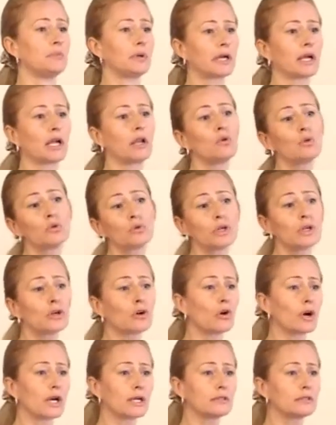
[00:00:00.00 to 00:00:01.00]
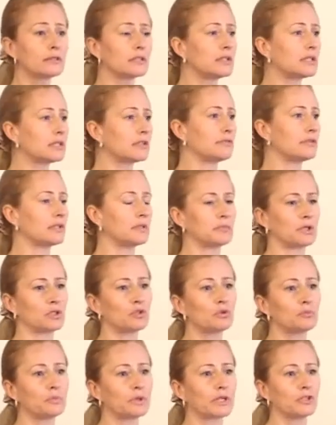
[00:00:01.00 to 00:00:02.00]
perché è l'unico ente di
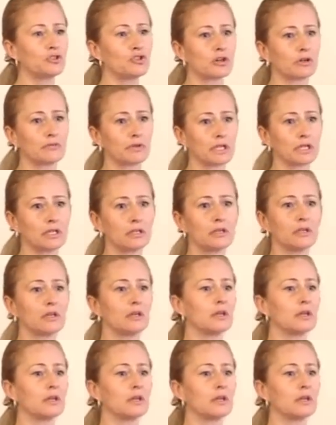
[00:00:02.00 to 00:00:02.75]
riferimento per i giovani.